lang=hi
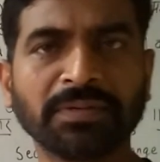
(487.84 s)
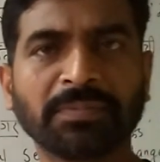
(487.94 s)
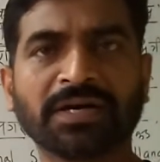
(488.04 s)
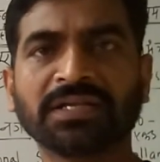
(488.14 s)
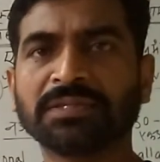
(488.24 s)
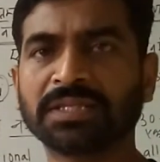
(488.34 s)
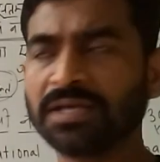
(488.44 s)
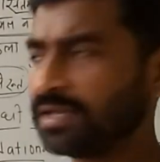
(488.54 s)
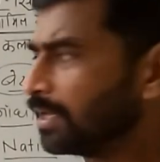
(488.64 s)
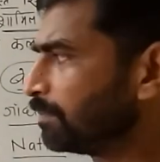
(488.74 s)
में भारत
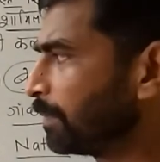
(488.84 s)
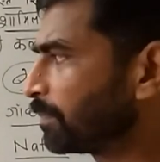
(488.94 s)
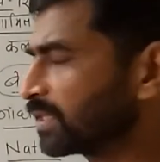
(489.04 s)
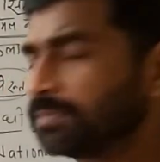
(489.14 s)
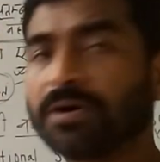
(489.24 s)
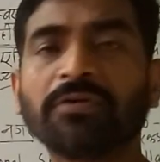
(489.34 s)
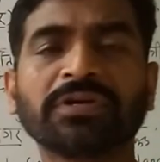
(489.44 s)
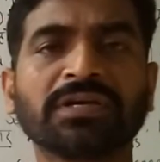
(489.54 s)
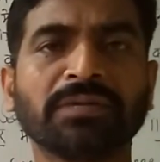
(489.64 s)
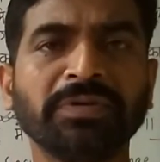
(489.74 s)
में प्रतिभाओं
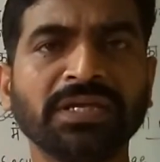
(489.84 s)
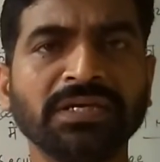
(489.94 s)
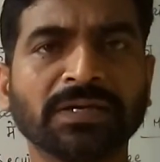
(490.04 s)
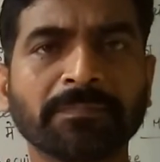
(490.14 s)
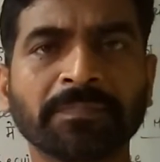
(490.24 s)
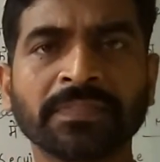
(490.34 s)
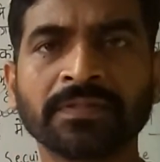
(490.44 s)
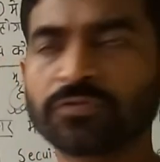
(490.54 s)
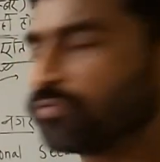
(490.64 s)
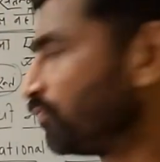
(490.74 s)
की कमी नहीं है
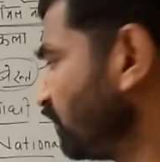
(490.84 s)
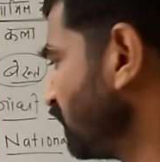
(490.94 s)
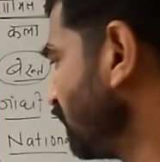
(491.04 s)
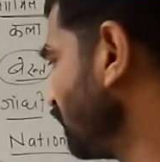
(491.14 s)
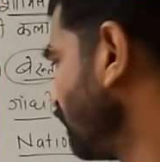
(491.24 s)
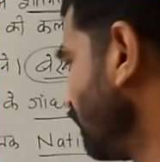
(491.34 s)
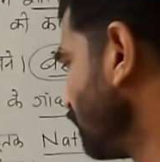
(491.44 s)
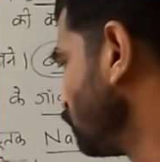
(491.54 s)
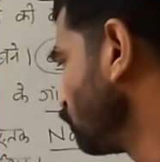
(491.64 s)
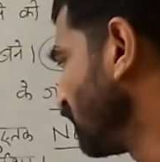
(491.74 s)
तो फीडे
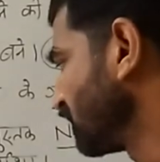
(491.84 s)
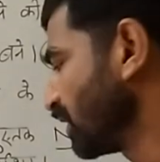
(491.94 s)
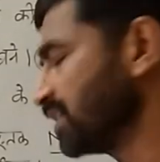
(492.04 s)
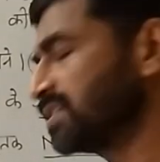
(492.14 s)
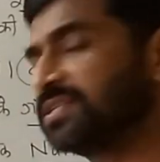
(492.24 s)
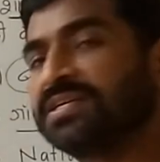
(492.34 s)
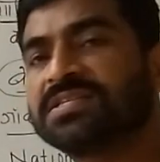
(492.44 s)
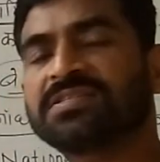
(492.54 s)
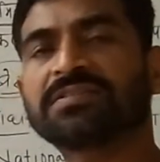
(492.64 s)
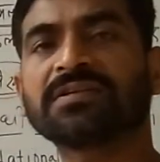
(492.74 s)
जो अंतर्राष्ट्रीय
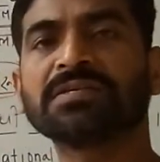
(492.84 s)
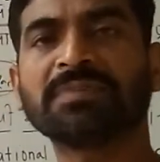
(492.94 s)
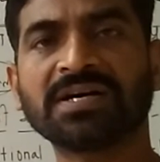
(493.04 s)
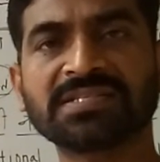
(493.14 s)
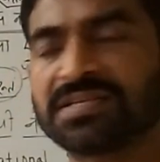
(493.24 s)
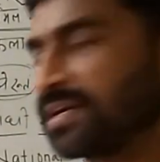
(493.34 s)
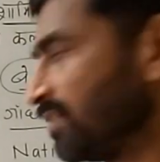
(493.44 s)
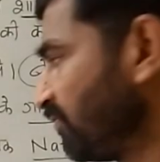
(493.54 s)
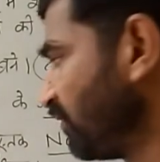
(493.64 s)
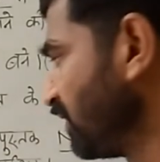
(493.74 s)
शतरंज महासंघ
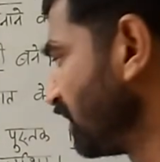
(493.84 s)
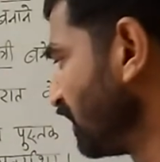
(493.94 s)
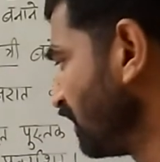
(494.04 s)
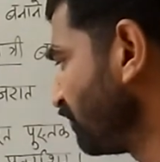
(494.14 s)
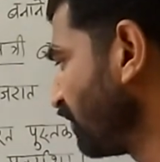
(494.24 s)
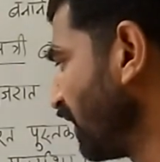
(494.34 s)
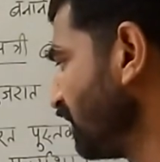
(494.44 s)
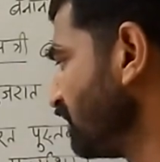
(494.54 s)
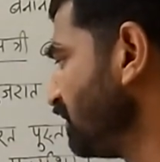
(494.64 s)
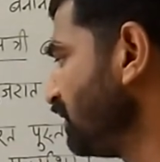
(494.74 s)
है फीडे एफ
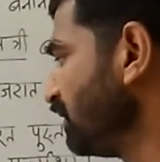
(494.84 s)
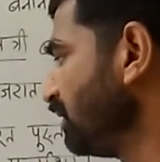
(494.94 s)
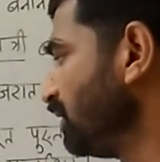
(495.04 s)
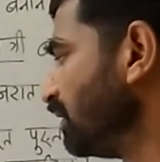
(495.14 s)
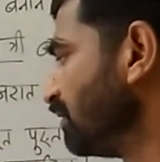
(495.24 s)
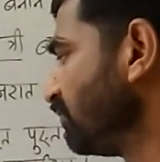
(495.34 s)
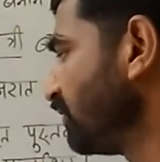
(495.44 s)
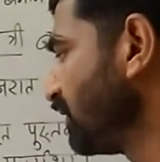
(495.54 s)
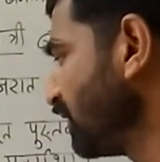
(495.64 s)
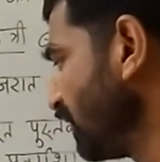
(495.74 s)
आई डी ई
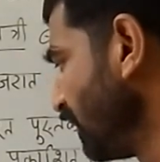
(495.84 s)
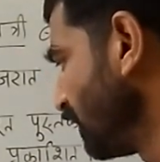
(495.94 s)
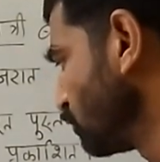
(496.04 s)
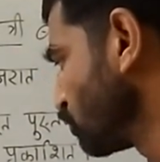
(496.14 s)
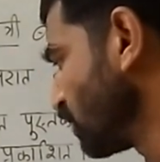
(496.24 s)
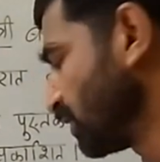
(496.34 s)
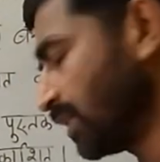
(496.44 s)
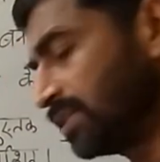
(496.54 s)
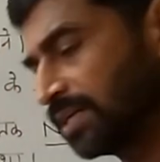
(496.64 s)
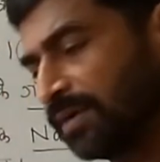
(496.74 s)
फीडे जो
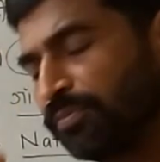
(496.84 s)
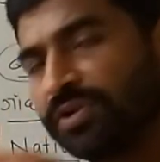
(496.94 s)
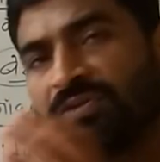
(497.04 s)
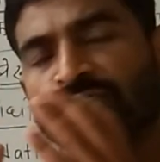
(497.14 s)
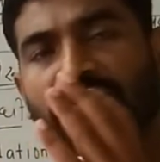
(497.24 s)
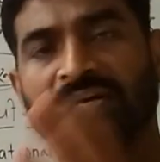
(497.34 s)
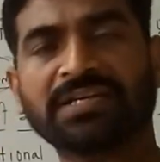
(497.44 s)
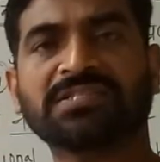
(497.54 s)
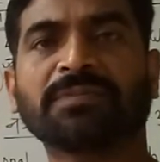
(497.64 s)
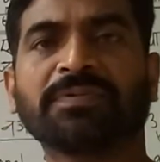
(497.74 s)
शतरंज का पूरे वर्ल्ड
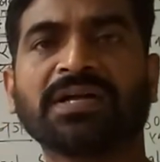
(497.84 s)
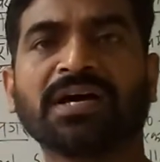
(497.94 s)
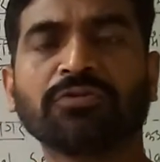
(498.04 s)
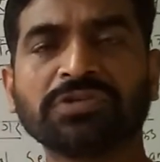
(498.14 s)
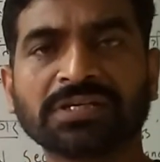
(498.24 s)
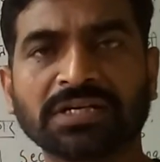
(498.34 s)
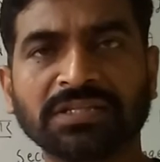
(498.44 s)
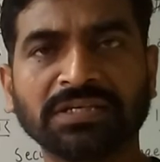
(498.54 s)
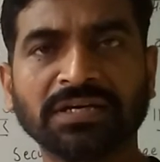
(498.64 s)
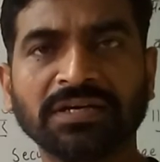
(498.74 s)
स्तर पर आयोजन
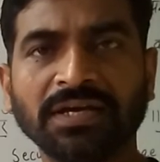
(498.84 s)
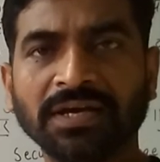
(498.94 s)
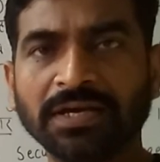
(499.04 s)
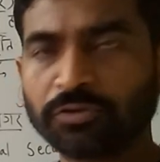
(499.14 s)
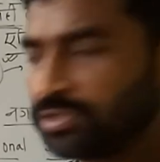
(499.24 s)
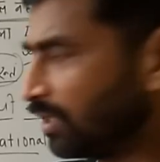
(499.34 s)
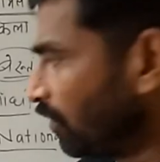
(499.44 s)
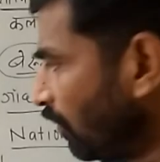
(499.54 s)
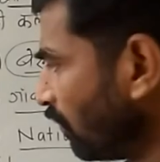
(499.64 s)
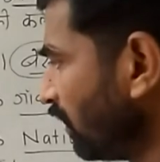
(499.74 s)
करती है तो ये
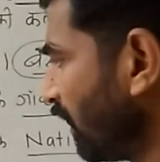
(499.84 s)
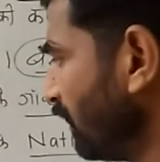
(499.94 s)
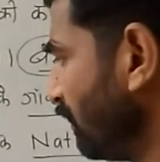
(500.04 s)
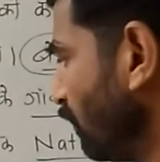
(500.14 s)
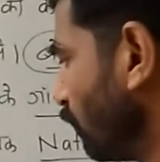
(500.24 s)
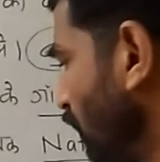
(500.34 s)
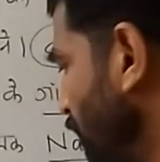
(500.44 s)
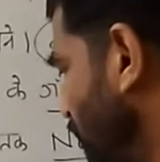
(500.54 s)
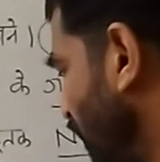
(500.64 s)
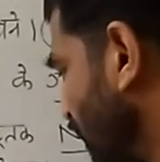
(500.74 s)
ऑनलाइन
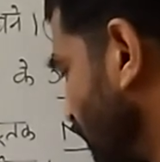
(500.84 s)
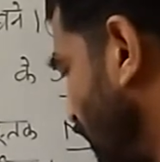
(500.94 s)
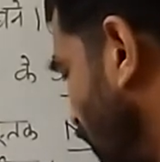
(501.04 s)
ओलंपियाड था